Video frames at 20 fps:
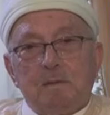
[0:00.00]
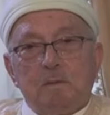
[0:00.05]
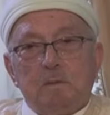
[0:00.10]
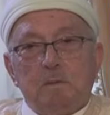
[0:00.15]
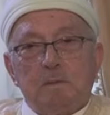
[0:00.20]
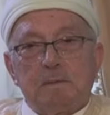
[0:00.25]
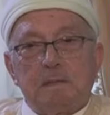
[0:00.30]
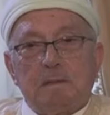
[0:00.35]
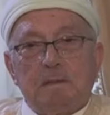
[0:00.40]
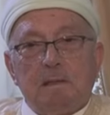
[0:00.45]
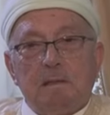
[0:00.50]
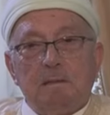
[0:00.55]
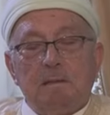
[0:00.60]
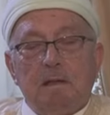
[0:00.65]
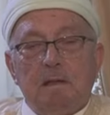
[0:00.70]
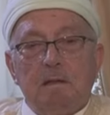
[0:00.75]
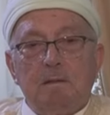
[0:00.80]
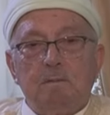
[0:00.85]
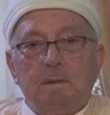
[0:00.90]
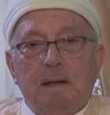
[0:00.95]
وصلى
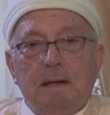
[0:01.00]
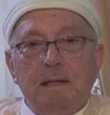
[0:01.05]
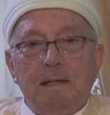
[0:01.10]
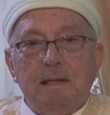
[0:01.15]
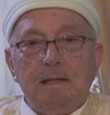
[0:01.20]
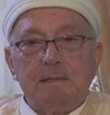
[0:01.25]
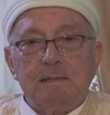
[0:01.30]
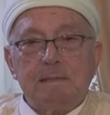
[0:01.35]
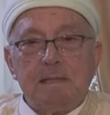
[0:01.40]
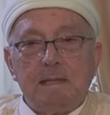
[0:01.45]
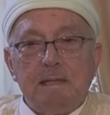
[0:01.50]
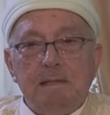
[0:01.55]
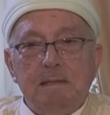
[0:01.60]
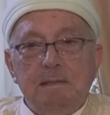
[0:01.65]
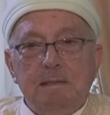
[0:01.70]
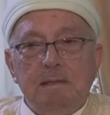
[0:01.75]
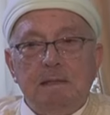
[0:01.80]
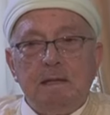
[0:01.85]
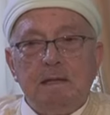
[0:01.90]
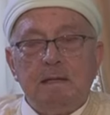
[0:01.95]
الله على
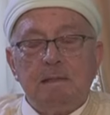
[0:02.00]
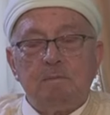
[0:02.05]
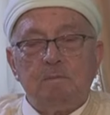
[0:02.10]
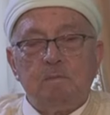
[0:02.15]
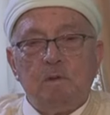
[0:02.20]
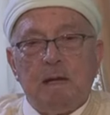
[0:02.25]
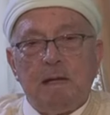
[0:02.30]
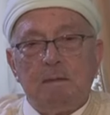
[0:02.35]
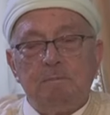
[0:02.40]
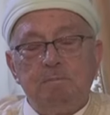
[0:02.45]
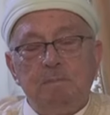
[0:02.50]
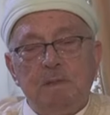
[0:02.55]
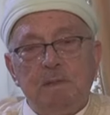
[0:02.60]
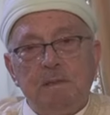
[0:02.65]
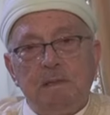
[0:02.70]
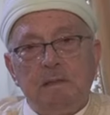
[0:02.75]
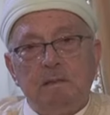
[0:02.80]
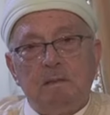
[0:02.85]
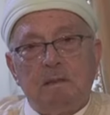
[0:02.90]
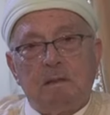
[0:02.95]
سيدنا
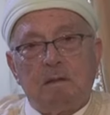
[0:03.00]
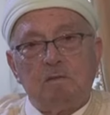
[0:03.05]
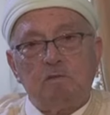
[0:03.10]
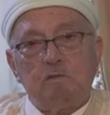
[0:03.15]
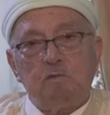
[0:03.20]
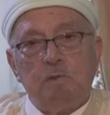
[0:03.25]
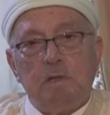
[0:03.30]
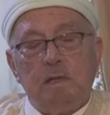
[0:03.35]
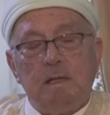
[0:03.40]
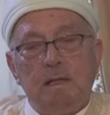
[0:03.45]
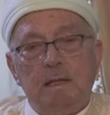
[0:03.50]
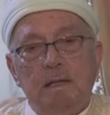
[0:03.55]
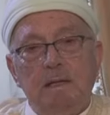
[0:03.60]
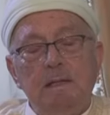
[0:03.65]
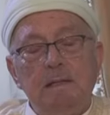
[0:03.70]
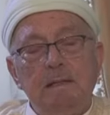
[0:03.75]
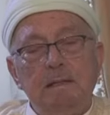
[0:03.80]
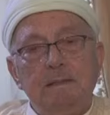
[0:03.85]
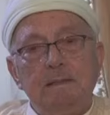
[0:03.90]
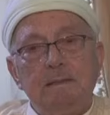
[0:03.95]
محمد رسول الله